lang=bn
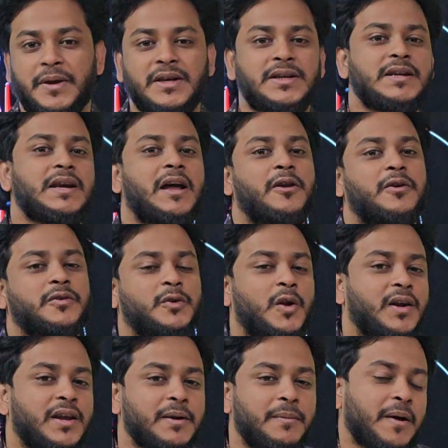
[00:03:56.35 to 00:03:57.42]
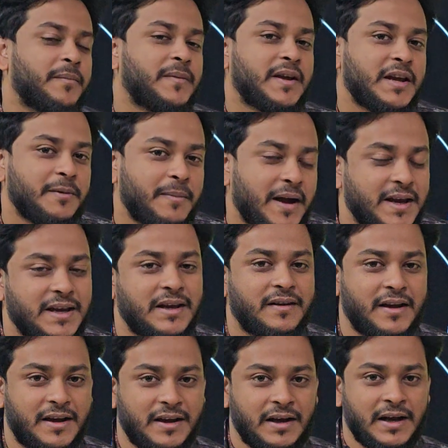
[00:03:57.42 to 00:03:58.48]
বেশি আলোর তলকে বাম দিকে বাঁকিয়ে
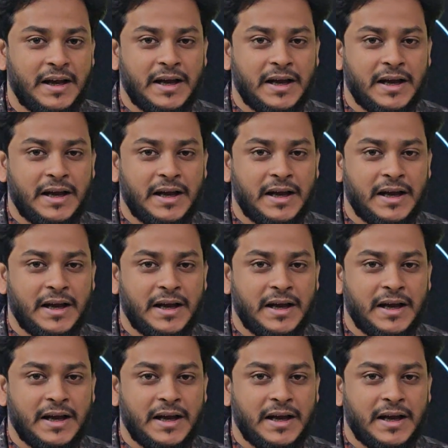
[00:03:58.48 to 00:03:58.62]
দেয়